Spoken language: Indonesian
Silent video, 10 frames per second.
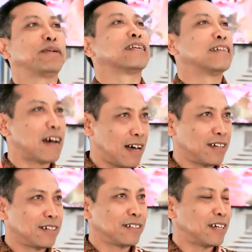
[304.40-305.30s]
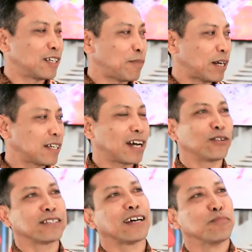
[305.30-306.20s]
lebih rendah daripada
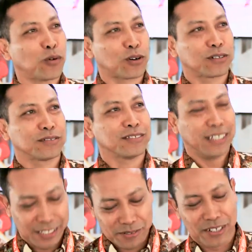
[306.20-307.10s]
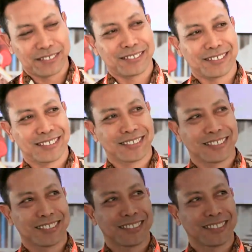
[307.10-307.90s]
kalau kita impor gitu Pak.